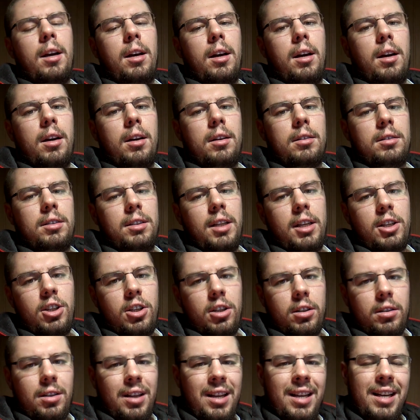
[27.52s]
А,
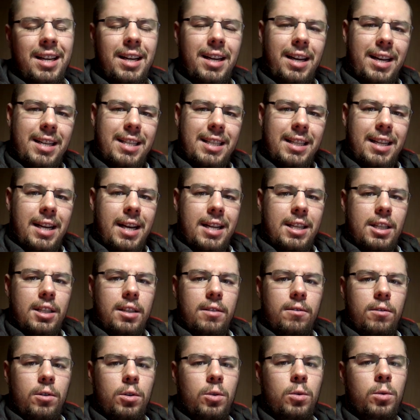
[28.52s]
значит,
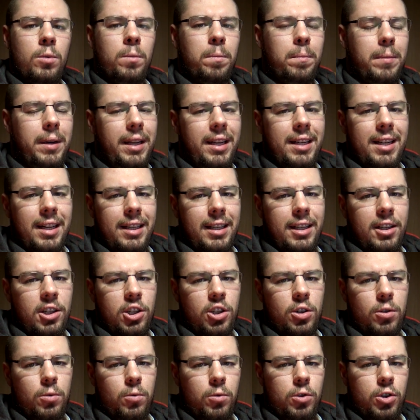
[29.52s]
рассказываю, при каких
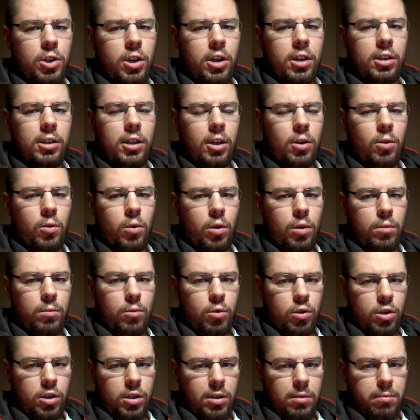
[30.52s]
случаях такое
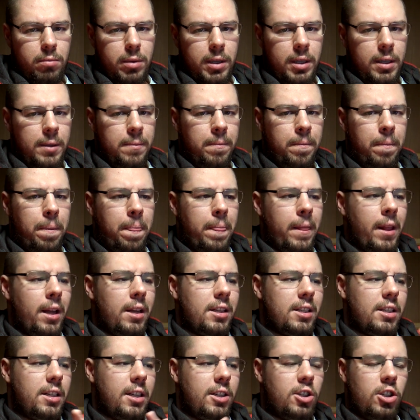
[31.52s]
может быть.
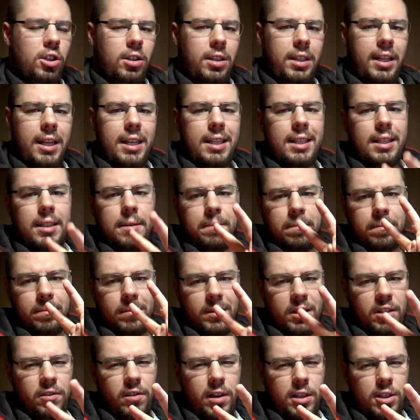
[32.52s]
Значит, есть
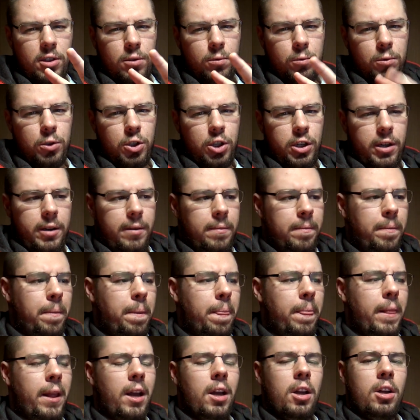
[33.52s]
два случая.
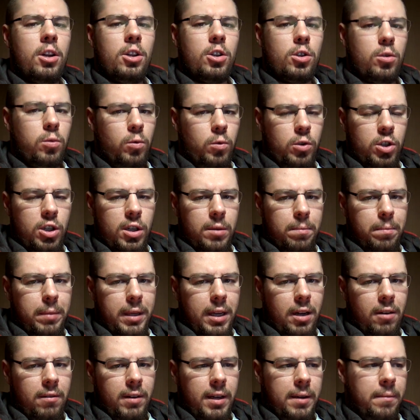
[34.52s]
Случай
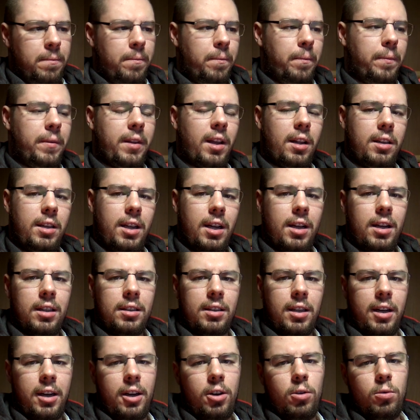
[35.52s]
первый.
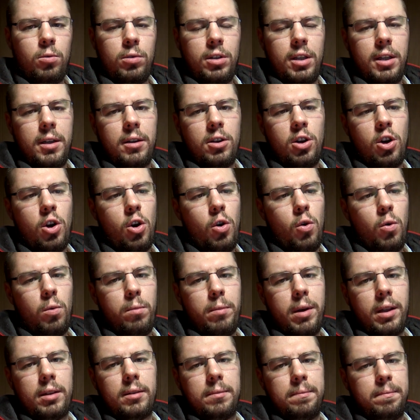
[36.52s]
Некоторые люди
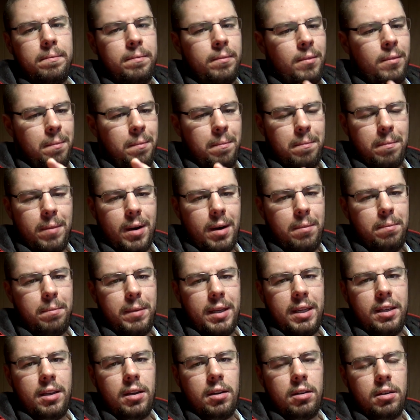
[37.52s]
любят
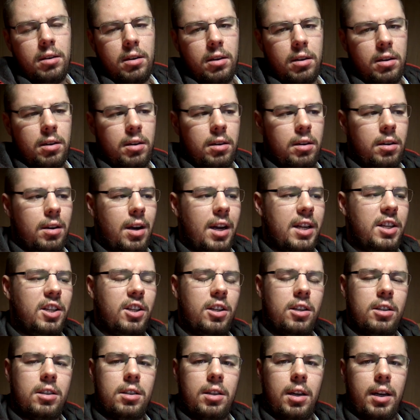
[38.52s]
пропить э, а,
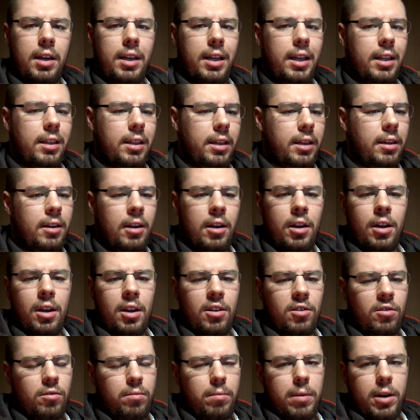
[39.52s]
антиэстрогены
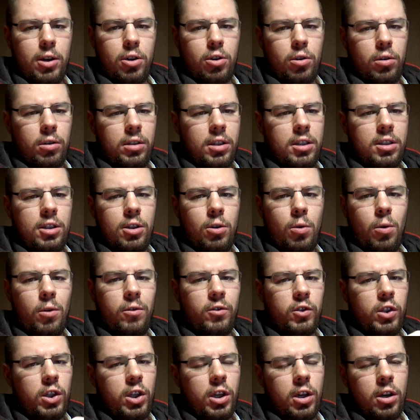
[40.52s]
в большой
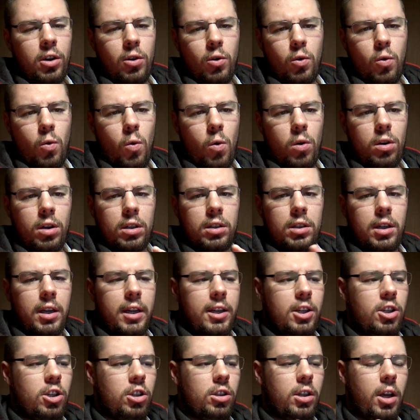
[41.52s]
дозировке, коротко,
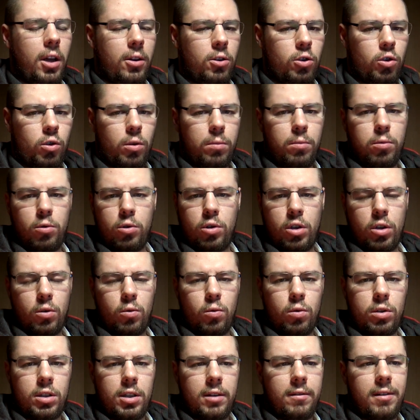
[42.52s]
и считают, что после
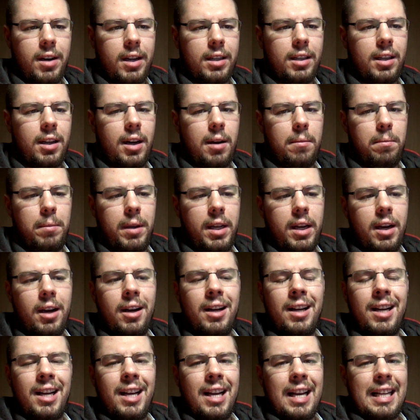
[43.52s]
курсовая терапия
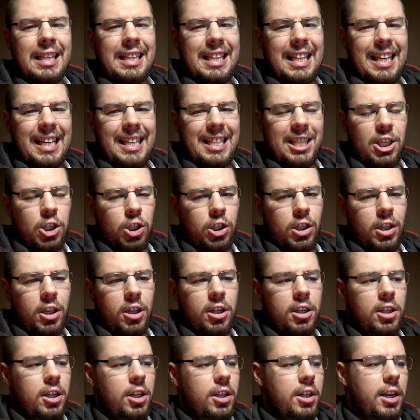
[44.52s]

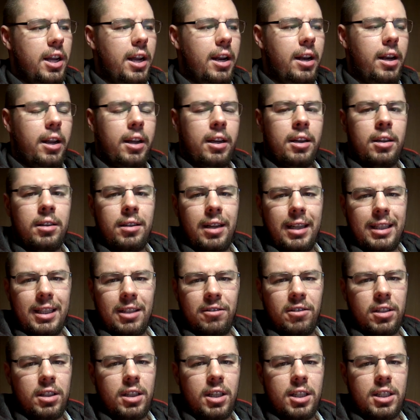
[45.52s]
3-4 недели,
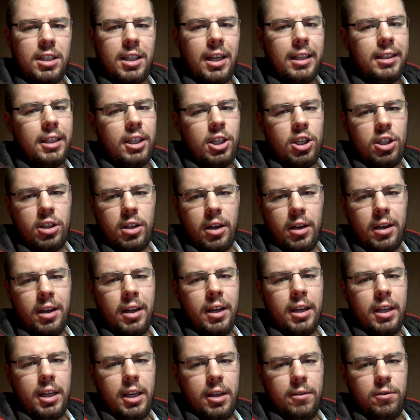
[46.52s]
этого достаточно,
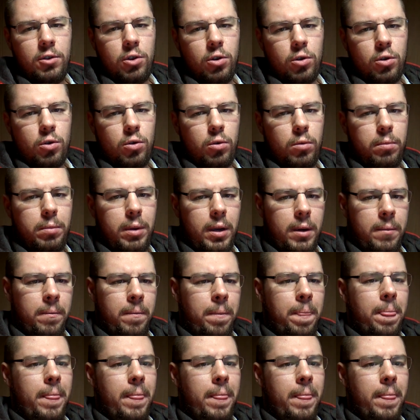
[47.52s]
и все супер.